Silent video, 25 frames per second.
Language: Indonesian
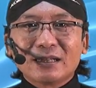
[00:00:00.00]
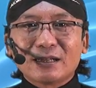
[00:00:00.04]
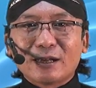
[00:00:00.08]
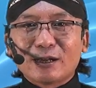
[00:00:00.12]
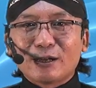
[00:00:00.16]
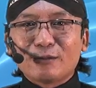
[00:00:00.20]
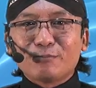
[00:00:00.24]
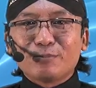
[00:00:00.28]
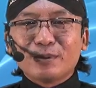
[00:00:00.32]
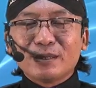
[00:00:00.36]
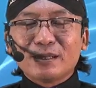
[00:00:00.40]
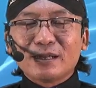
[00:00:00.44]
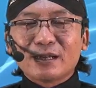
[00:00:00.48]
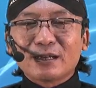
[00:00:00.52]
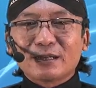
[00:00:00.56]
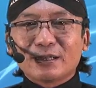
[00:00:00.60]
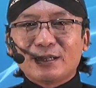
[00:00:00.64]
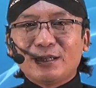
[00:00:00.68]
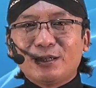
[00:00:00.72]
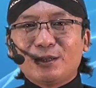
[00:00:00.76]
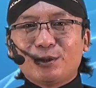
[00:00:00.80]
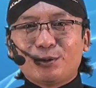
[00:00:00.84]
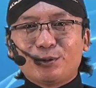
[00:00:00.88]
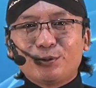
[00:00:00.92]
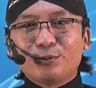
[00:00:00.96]
Dan lebih
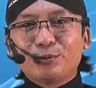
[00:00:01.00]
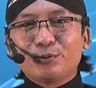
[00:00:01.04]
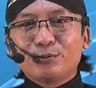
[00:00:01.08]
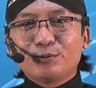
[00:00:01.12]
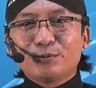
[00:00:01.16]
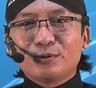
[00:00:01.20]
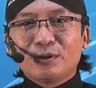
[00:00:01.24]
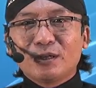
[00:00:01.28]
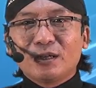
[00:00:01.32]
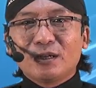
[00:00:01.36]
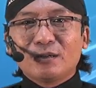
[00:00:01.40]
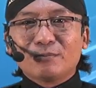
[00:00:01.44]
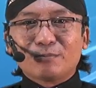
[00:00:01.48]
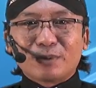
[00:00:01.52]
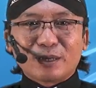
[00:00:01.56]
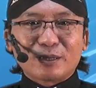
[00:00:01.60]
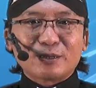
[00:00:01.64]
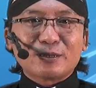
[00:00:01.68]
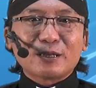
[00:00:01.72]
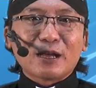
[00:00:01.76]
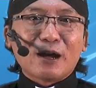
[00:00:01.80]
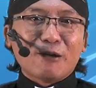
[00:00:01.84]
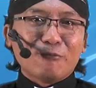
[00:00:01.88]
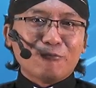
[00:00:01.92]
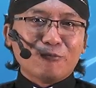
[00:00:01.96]
dari itu,
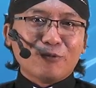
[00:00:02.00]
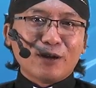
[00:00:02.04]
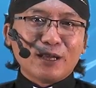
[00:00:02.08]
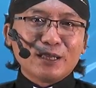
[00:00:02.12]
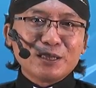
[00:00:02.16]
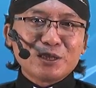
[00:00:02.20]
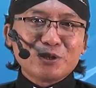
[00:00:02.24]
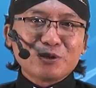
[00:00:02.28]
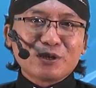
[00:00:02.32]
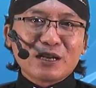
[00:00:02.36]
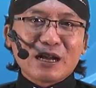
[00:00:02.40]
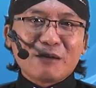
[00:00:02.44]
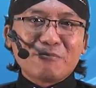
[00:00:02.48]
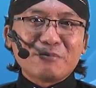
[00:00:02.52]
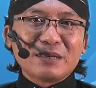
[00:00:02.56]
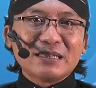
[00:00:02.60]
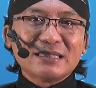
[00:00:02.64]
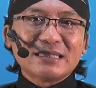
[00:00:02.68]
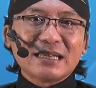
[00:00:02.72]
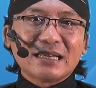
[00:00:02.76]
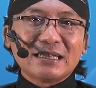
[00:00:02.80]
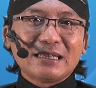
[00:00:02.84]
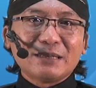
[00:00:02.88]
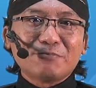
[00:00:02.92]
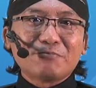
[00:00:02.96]
perjamuan juga
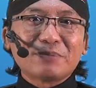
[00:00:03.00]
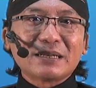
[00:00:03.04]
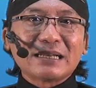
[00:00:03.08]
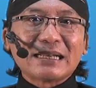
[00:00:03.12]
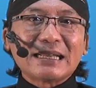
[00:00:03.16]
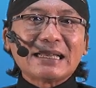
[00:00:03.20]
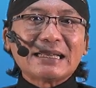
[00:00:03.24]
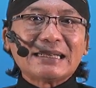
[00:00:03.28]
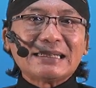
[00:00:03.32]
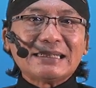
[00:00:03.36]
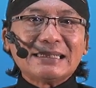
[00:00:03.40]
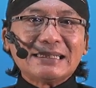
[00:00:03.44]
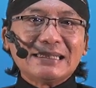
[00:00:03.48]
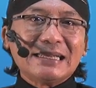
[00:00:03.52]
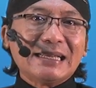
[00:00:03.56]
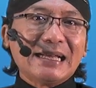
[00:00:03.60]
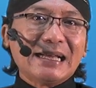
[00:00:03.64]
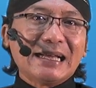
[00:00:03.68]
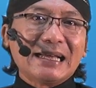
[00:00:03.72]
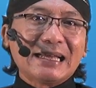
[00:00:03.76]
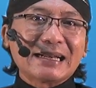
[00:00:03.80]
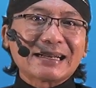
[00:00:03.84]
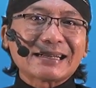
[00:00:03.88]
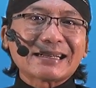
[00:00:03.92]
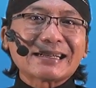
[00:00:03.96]
menjadi
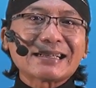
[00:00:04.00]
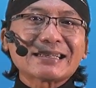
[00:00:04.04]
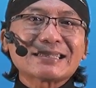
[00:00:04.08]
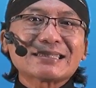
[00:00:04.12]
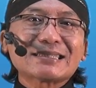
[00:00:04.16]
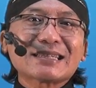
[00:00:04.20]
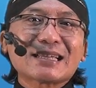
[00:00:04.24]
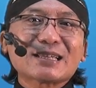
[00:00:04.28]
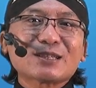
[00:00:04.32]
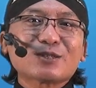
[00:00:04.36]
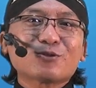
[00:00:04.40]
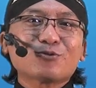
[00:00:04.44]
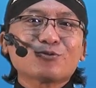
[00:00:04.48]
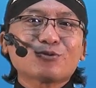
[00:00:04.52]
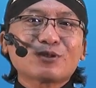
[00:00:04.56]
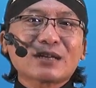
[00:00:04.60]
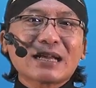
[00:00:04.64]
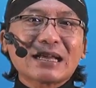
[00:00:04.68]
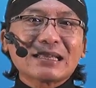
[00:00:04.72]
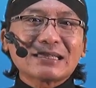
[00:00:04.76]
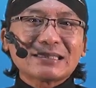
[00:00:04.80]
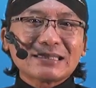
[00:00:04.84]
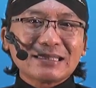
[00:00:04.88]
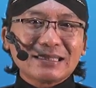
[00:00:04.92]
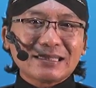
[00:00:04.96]
penanda rasa
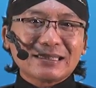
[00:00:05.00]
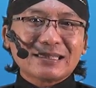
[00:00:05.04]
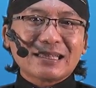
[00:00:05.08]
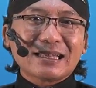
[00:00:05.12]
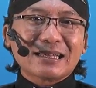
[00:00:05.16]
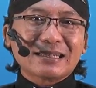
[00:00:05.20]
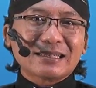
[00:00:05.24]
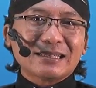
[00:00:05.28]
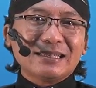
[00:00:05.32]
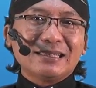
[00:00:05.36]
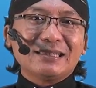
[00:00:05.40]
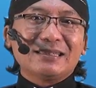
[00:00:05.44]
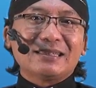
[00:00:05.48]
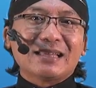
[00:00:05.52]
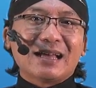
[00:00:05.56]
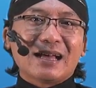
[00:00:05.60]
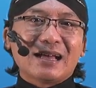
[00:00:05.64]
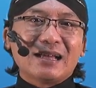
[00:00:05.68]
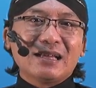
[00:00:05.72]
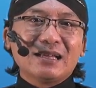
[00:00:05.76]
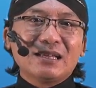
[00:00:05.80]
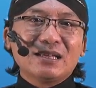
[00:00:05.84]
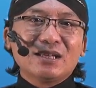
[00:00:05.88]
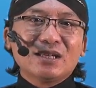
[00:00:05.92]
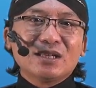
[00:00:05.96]
sukacita
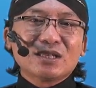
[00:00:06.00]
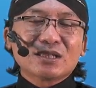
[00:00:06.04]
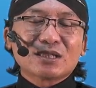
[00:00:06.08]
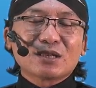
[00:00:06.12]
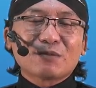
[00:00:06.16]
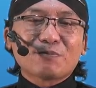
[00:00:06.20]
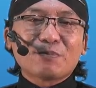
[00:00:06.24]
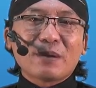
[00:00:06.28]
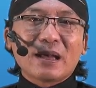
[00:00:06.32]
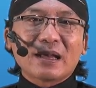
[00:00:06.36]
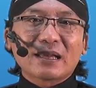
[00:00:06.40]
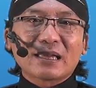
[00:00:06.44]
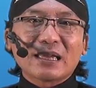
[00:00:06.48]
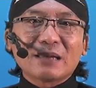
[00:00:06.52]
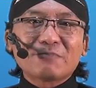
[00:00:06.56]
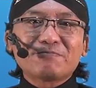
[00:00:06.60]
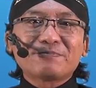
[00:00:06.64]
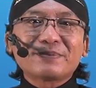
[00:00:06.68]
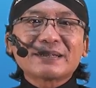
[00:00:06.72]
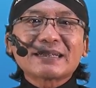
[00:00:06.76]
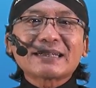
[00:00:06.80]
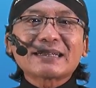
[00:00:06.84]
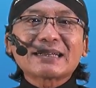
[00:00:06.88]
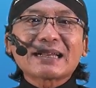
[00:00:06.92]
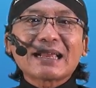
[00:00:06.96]
kita sebagai
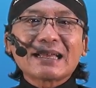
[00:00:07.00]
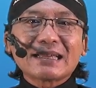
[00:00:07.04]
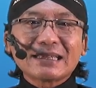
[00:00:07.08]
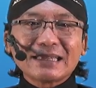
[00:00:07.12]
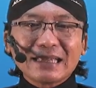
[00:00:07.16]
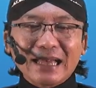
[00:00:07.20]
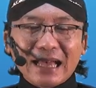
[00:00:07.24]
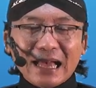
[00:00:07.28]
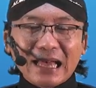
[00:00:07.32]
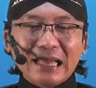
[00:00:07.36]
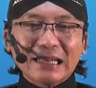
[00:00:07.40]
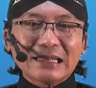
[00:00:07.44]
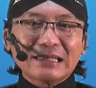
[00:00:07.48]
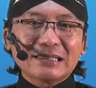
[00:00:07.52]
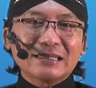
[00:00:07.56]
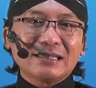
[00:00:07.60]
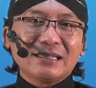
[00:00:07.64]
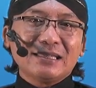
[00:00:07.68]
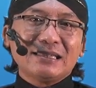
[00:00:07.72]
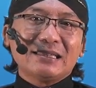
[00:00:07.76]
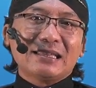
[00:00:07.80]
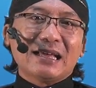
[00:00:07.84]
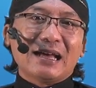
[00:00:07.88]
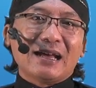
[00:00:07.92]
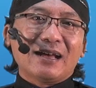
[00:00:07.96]
perayaan
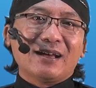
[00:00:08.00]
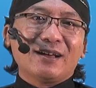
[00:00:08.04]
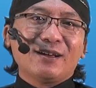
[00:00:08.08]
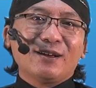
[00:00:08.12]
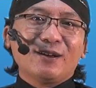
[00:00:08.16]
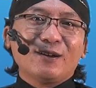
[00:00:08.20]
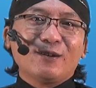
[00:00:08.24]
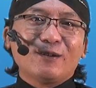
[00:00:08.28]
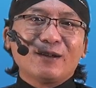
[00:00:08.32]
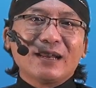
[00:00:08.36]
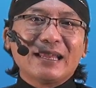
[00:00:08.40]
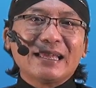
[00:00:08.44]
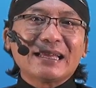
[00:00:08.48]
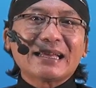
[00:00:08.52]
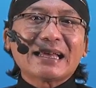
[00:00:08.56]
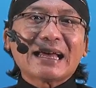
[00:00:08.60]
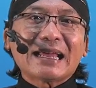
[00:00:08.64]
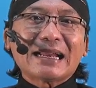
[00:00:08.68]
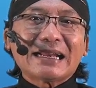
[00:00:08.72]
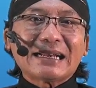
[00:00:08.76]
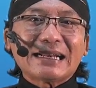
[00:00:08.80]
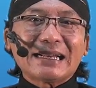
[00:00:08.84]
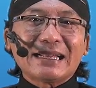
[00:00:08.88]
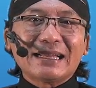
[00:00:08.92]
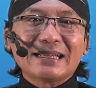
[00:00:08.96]
kita oleh
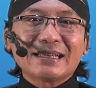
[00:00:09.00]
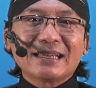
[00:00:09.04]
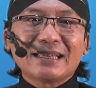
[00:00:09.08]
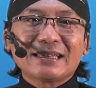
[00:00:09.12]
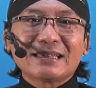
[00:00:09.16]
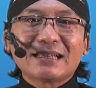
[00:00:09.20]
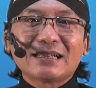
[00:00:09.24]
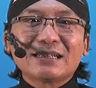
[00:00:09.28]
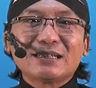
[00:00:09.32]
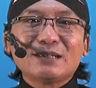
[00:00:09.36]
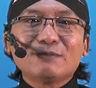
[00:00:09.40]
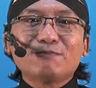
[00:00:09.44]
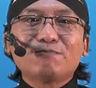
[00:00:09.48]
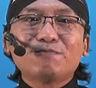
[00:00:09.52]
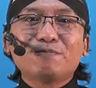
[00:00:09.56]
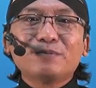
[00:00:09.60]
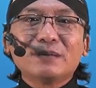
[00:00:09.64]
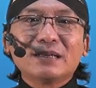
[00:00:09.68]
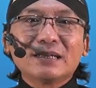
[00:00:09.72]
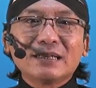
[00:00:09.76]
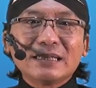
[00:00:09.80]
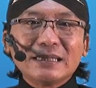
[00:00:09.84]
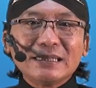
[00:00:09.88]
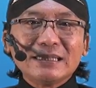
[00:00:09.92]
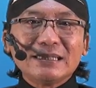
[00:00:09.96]
karena kita
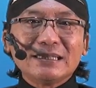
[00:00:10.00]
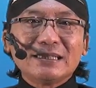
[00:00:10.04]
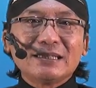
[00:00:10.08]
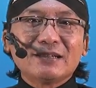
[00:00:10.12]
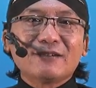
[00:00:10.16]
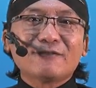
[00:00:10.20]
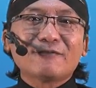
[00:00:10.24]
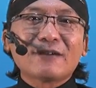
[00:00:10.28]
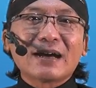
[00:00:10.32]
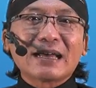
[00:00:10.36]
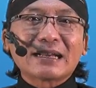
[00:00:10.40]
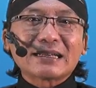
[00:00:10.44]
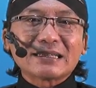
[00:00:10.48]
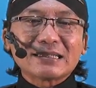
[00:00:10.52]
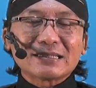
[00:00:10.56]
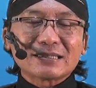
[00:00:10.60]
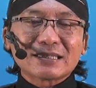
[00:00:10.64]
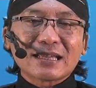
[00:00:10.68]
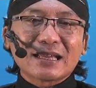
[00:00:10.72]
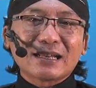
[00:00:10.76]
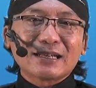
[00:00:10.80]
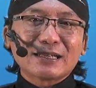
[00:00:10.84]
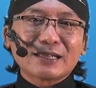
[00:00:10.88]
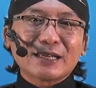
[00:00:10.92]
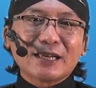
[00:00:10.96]
diberi
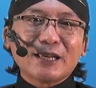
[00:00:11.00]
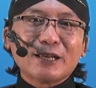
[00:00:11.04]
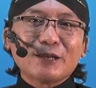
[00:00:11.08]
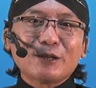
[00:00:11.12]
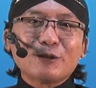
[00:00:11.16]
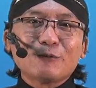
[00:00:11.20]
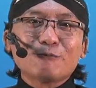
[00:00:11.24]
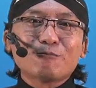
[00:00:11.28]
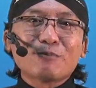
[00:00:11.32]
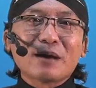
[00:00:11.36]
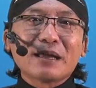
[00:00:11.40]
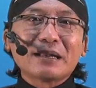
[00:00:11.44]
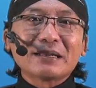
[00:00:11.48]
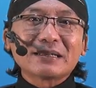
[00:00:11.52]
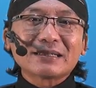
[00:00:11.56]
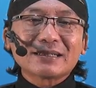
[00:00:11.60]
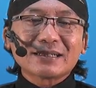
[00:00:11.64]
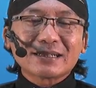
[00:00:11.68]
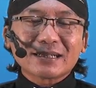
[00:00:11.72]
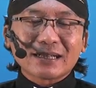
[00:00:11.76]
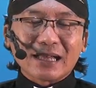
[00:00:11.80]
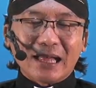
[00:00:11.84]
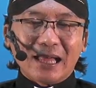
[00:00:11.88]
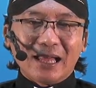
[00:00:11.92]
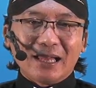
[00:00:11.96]
warisan kehidupan
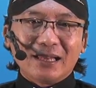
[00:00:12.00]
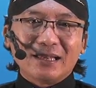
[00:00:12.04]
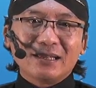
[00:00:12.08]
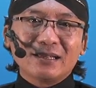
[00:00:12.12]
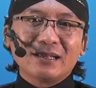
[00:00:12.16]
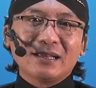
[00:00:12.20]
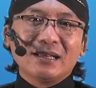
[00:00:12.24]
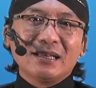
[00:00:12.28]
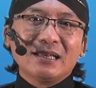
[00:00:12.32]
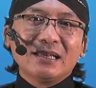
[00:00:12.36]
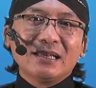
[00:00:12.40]
kekal